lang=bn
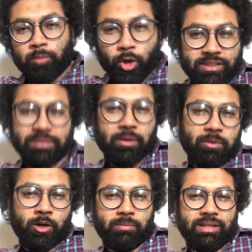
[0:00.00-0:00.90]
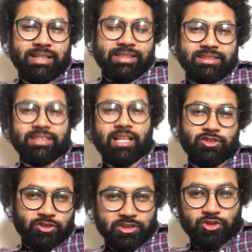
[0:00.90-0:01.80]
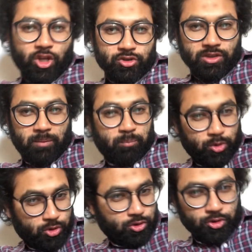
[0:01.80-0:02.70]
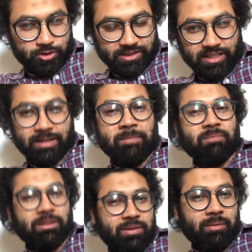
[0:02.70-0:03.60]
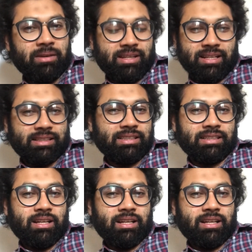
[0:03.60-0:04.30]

ভোট কিভাবে হবে এটা নিয়ে রাজনৈতিক দলগুলো প্রচণ্ড সোচ্চার ইভিএমে e নাকি